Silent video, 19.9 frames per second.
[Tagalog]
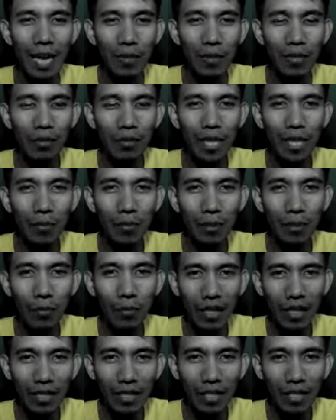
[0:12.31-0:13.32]
Episode
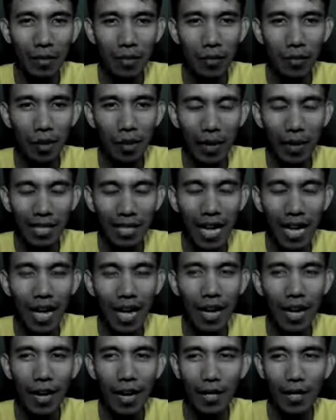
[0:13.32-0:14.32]
number 20,
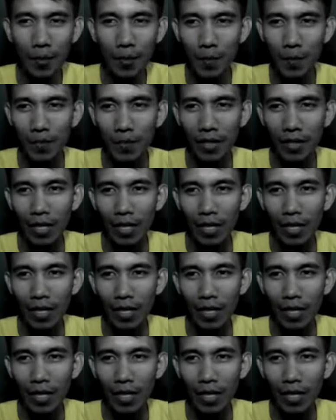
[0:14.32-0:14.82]
pinamagatang